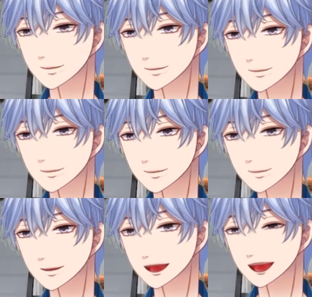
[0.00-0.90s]
こん
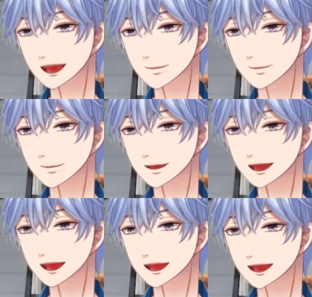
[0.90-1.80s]
な滞空時間
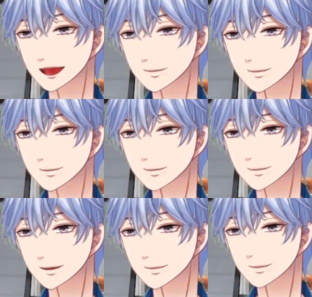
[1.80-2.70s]
長く回
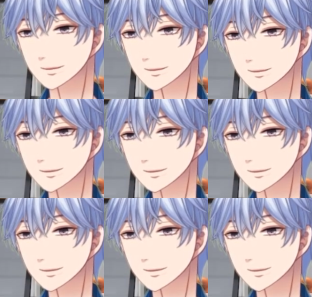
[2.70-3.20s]
れます